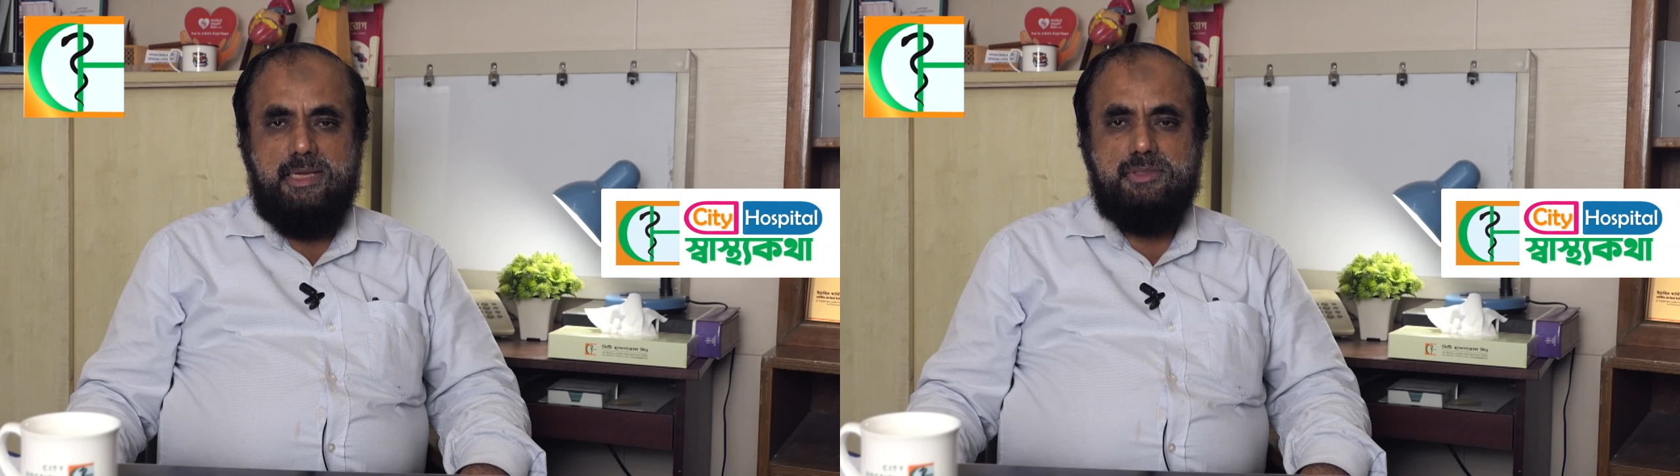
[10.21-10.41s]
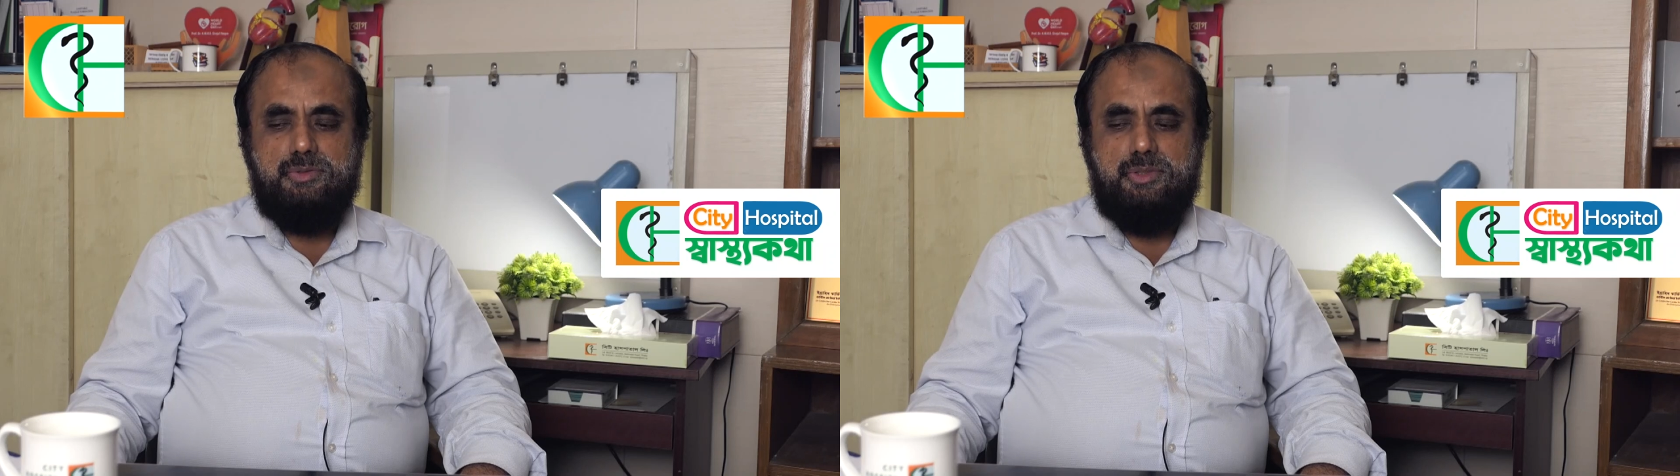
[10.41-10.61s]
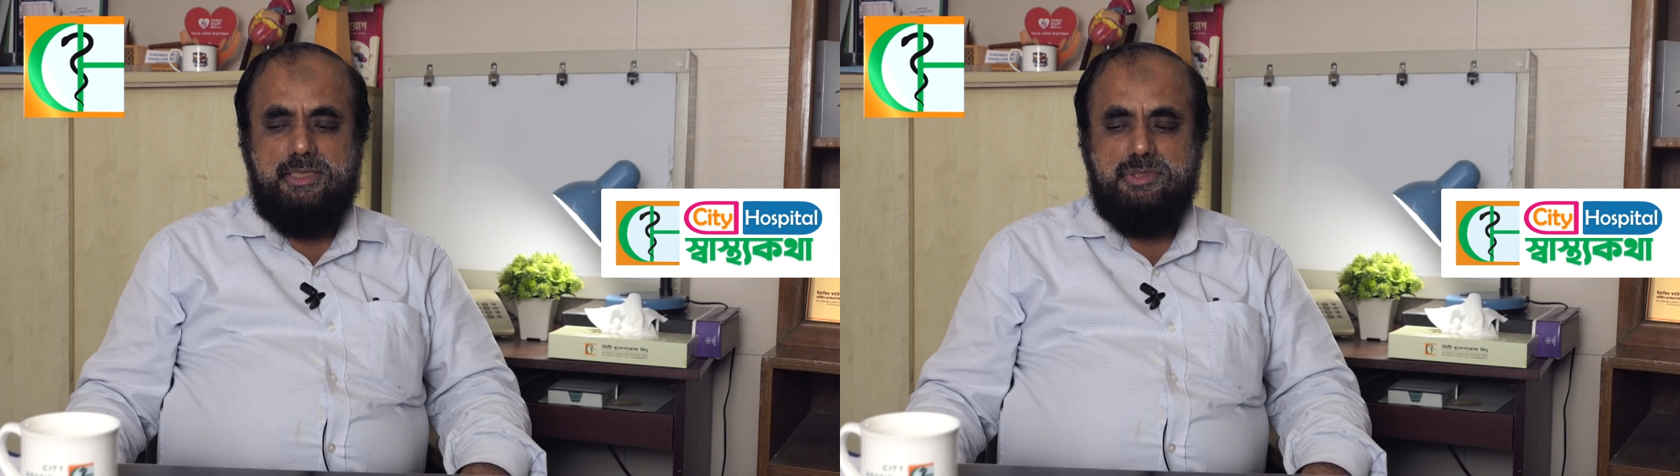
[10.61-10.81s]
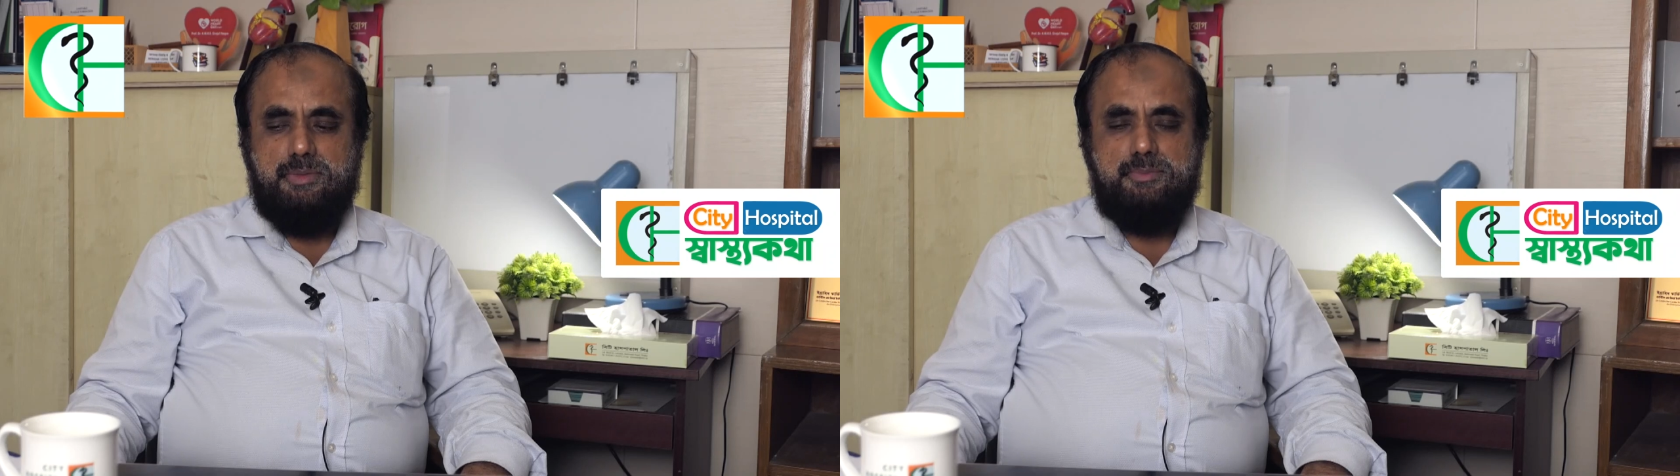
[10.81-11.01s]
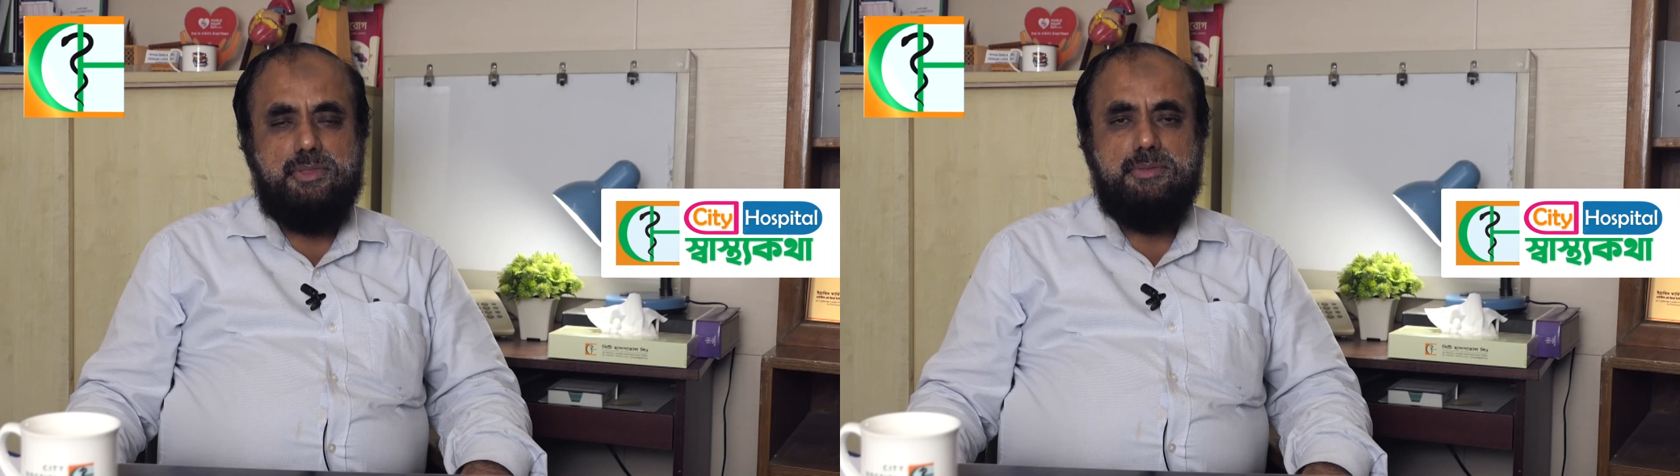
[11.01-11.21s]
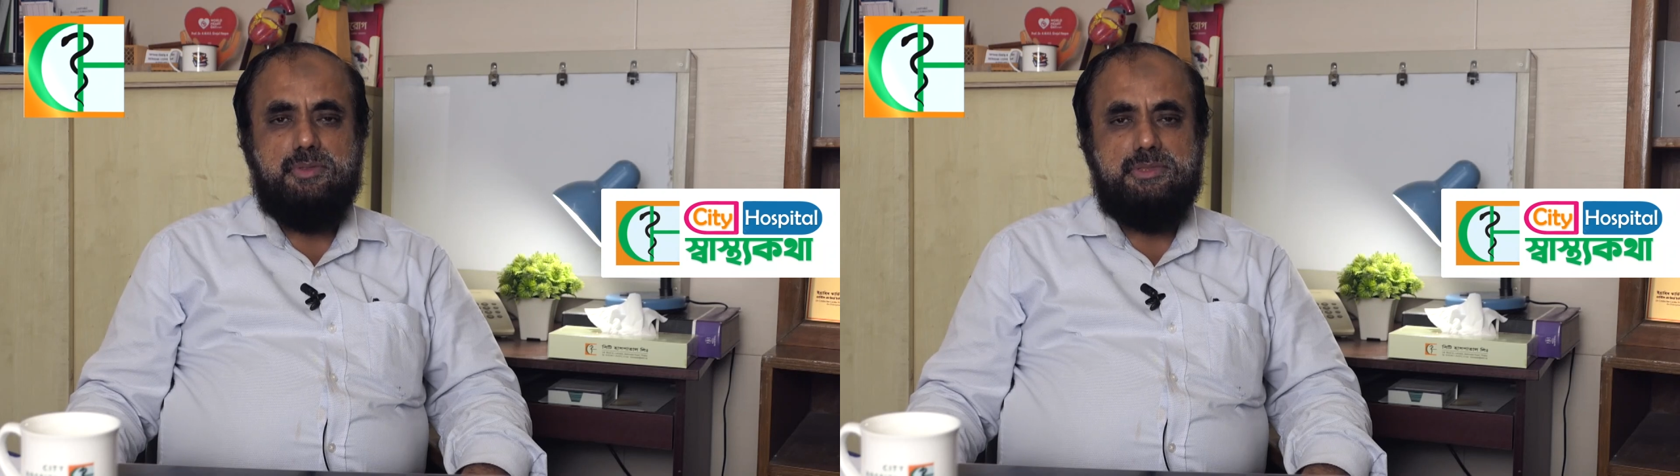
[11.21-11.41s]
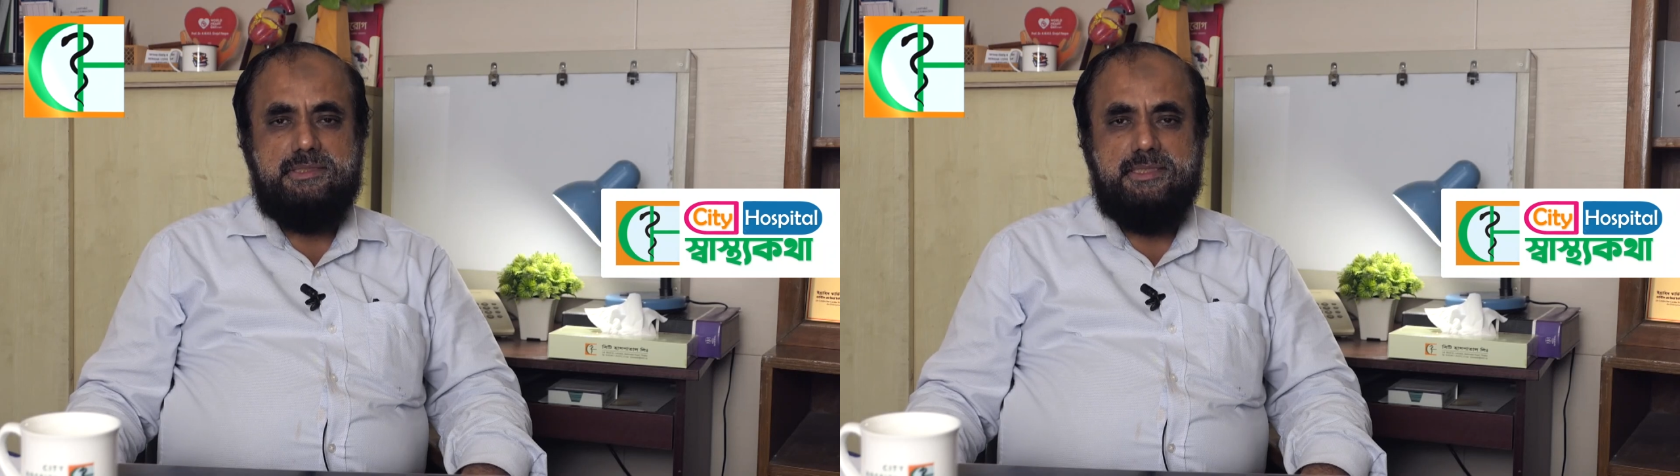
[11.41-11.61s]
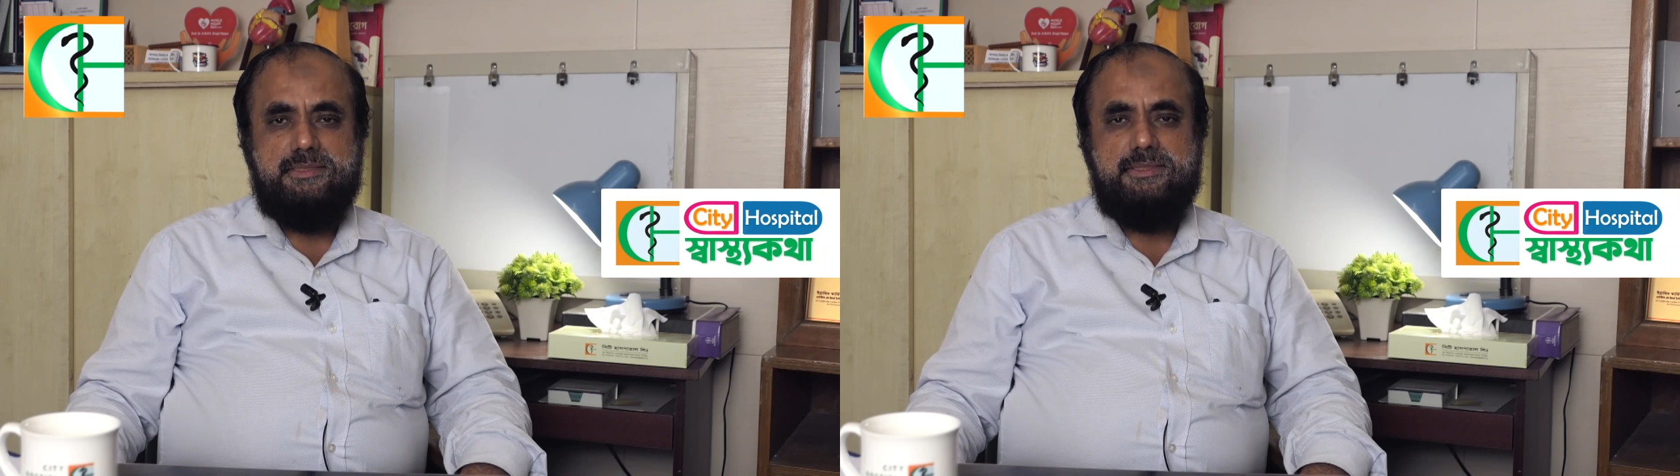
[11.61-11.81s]
একটু এই সম্পর্কে বলতে
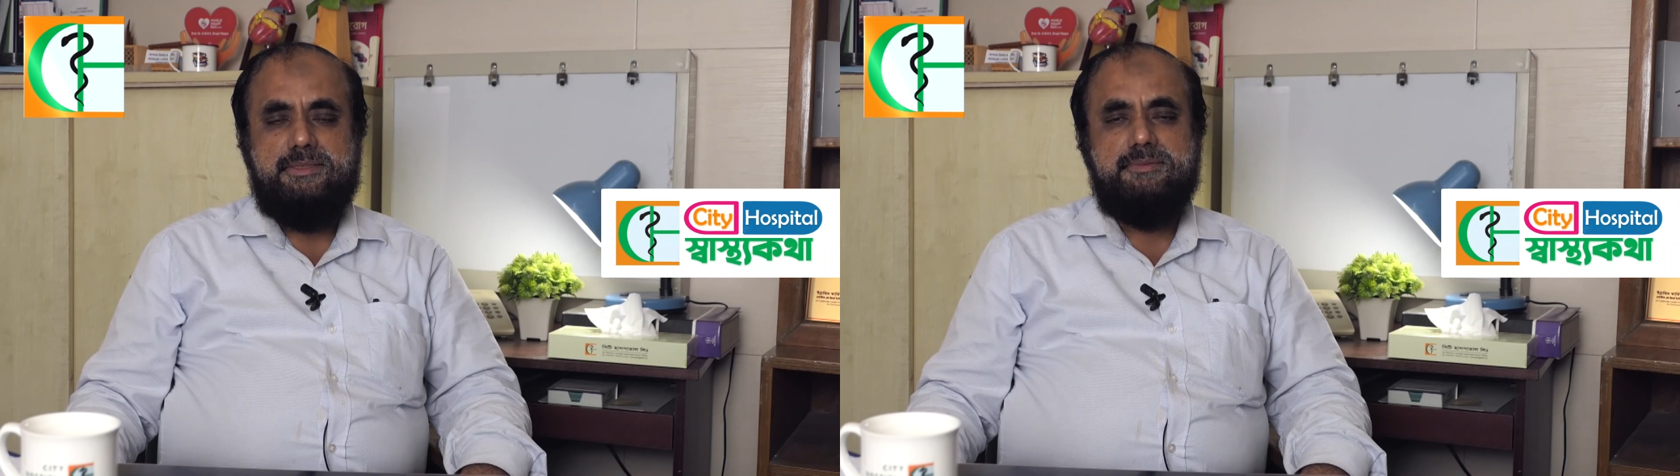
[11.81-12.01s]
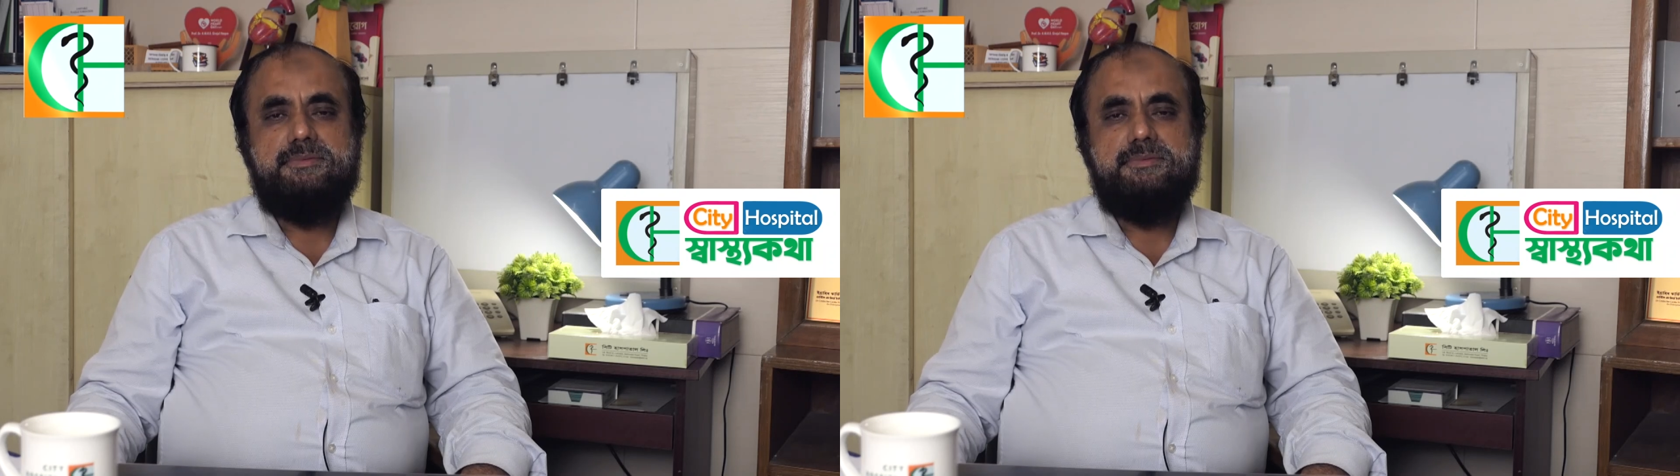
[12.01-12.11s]
চাচ্ছি